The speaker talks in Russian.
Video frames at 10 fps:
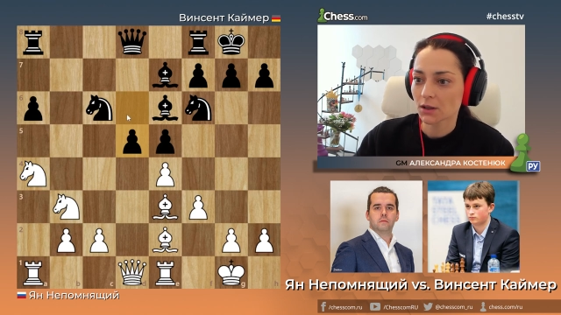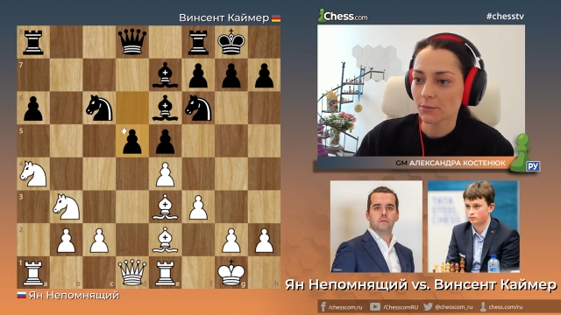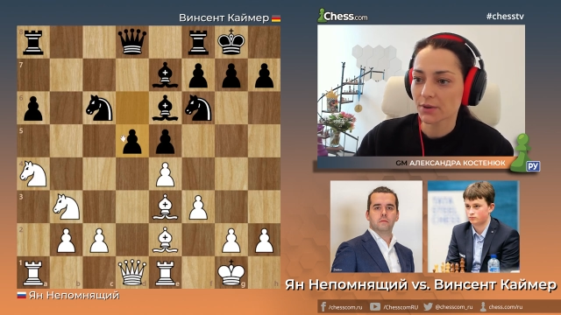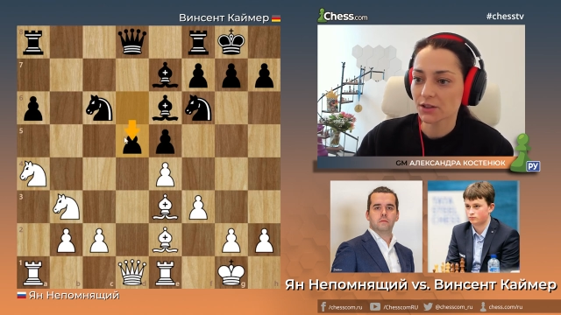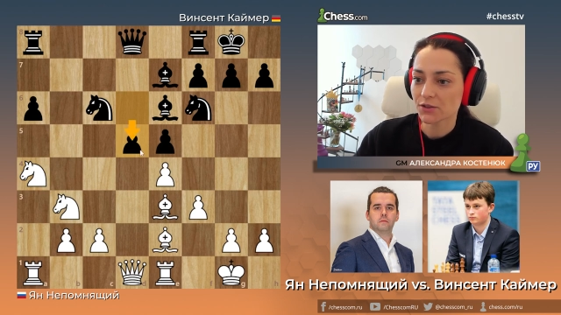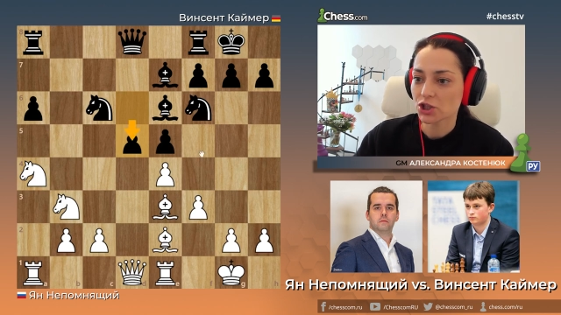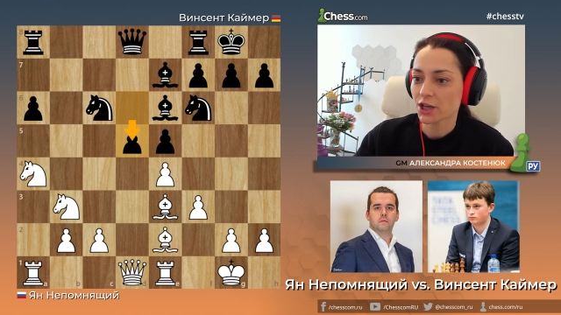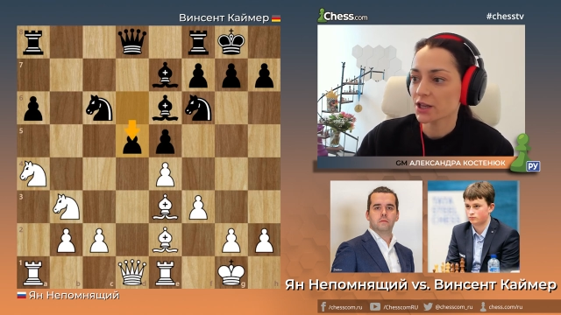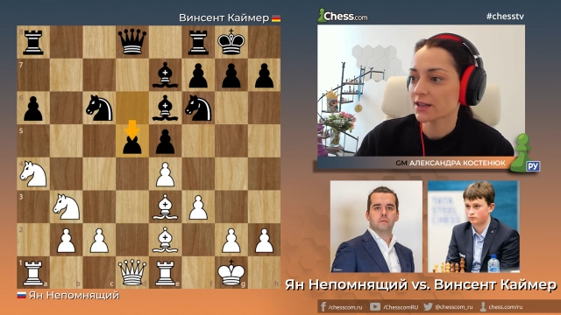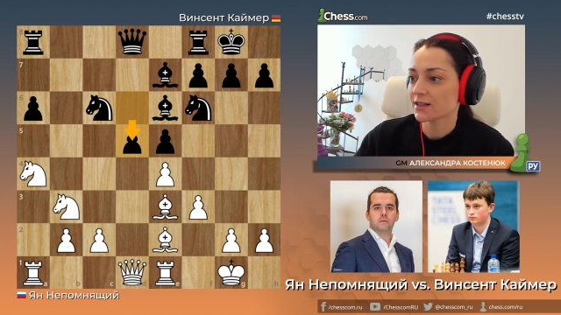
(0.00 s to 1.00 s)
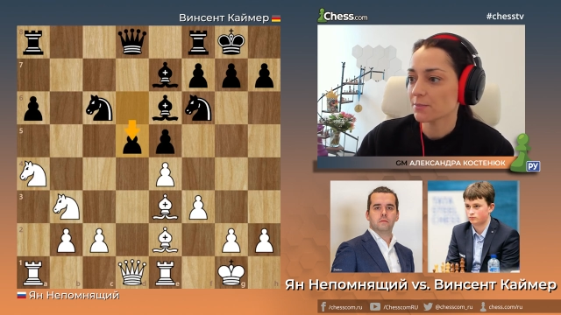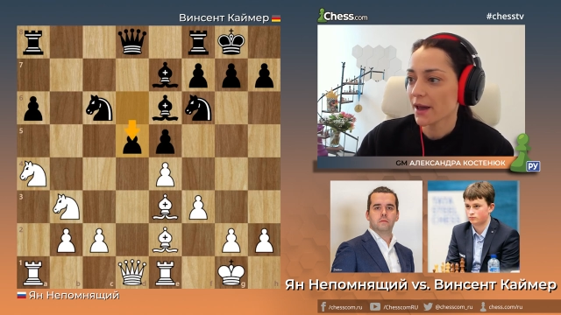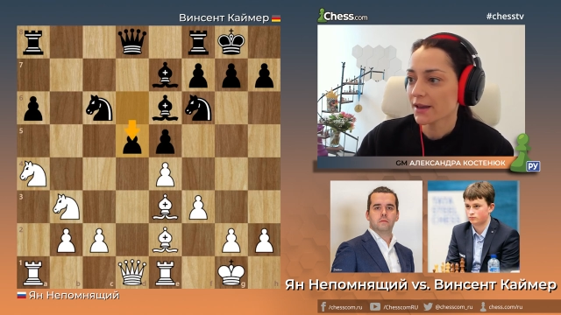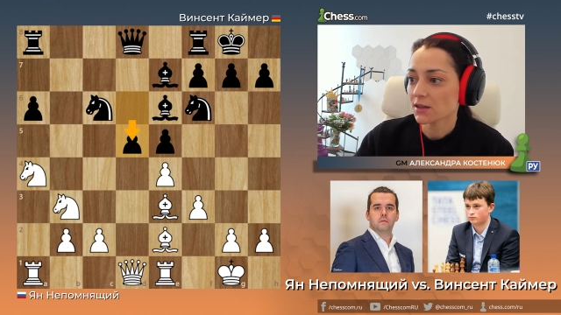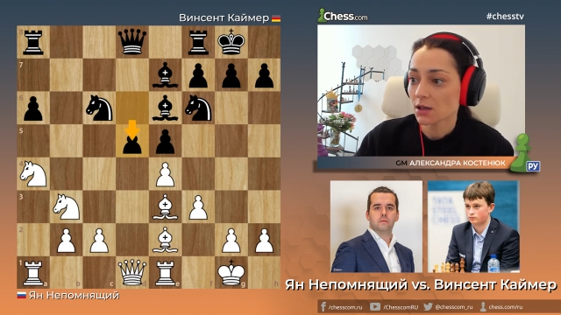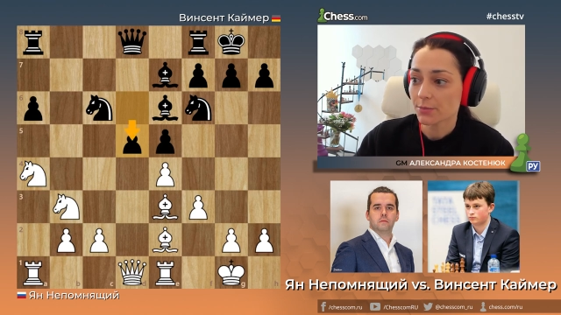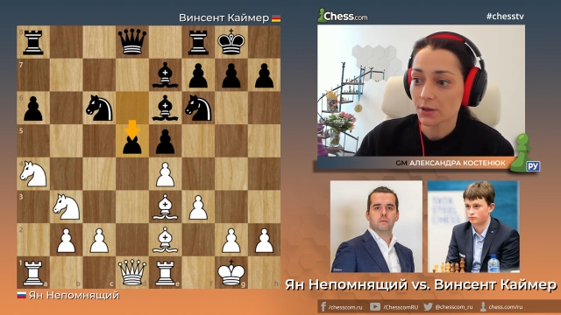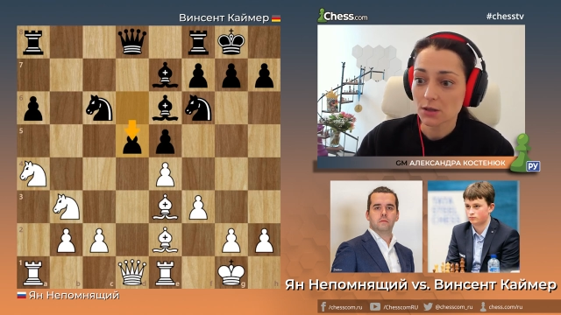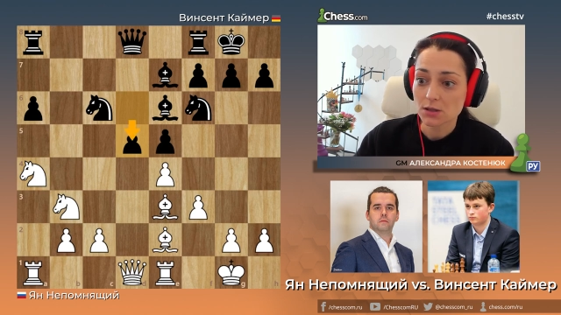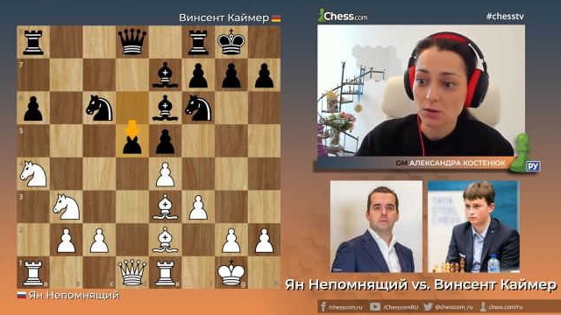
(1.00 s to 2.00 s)
продвижение d5 не
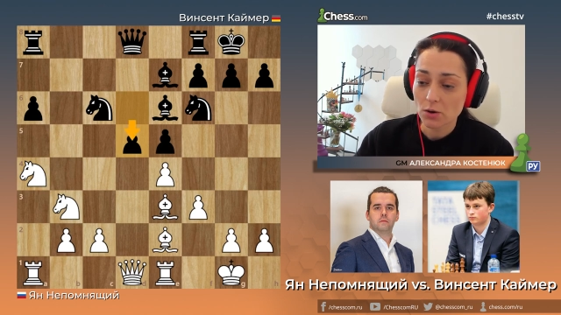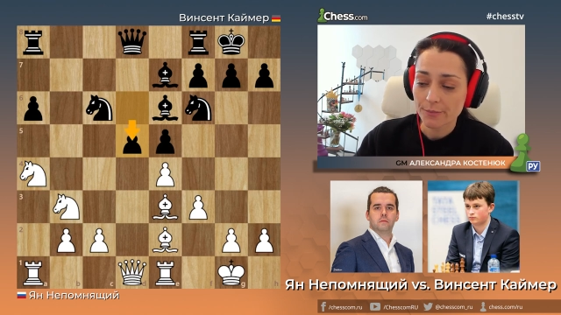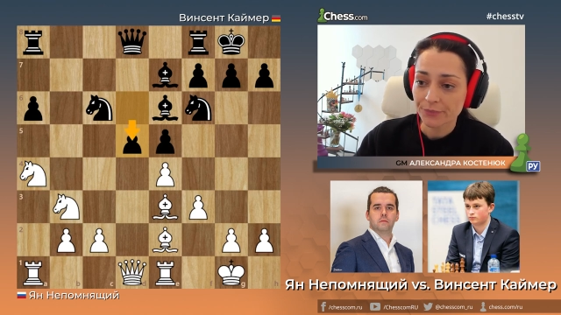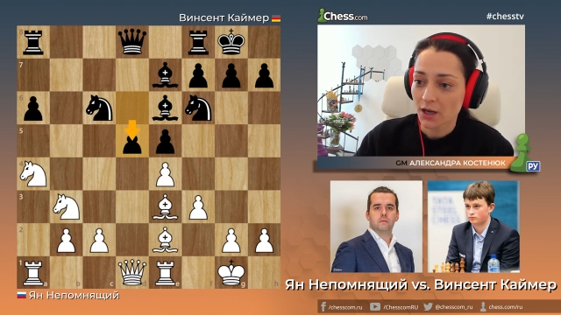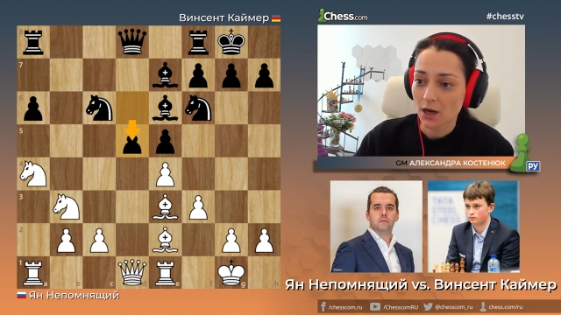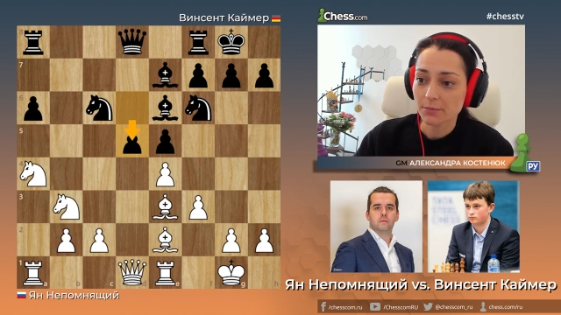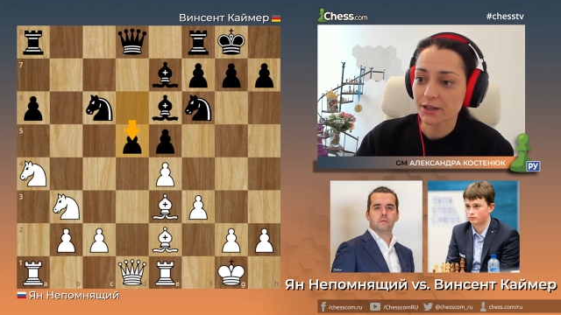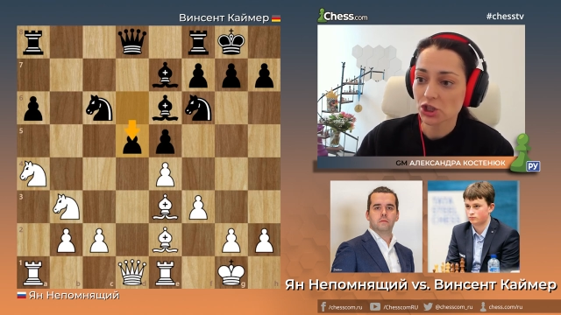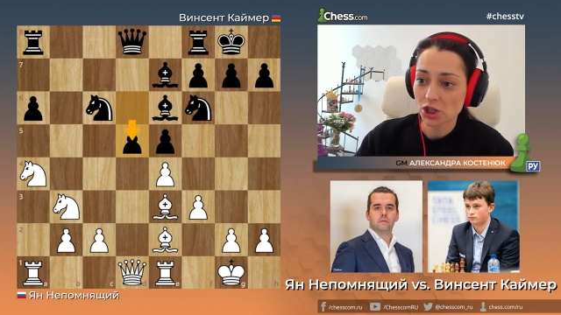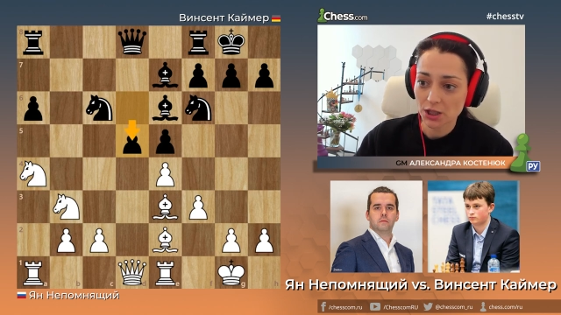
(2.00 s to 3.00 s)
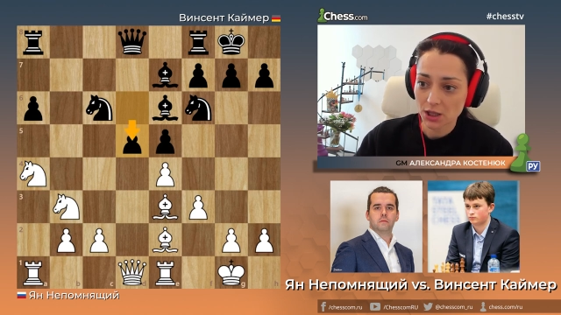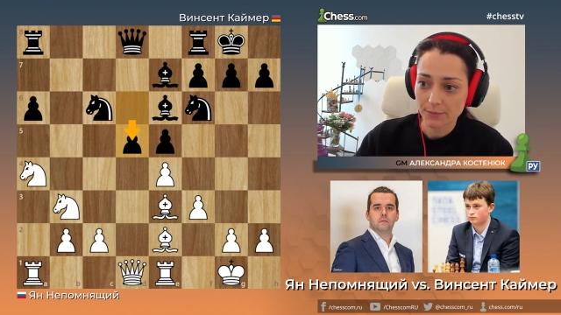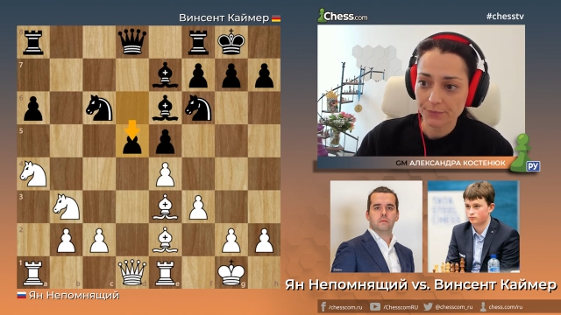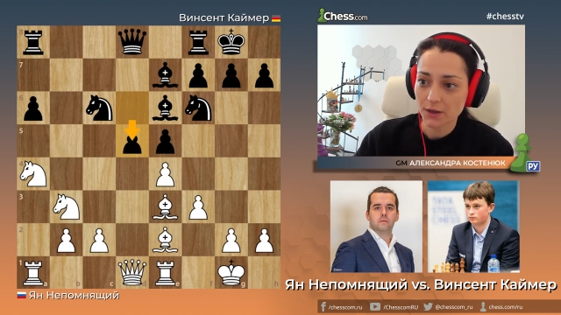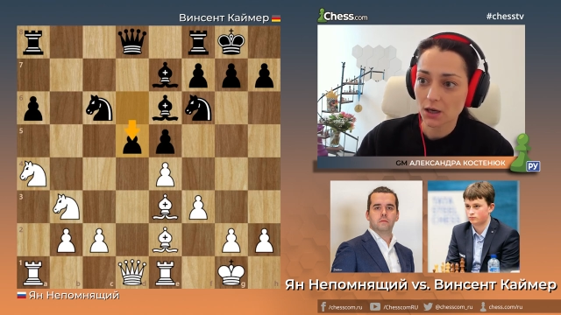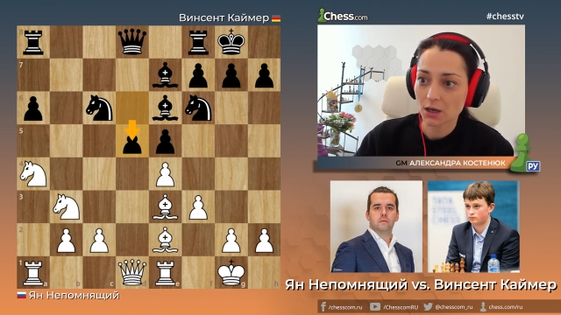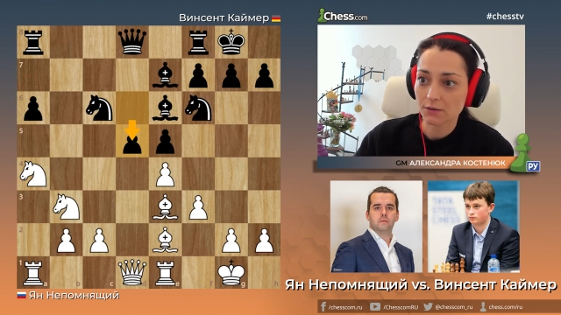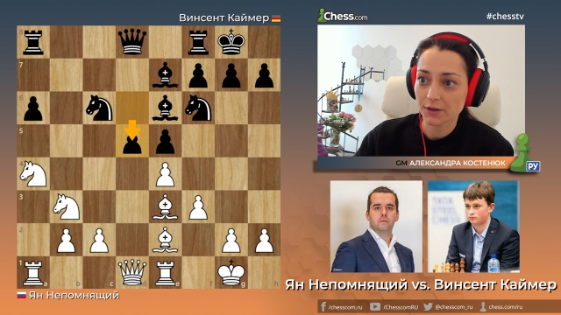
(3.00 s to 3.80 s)
принесло облегчения а,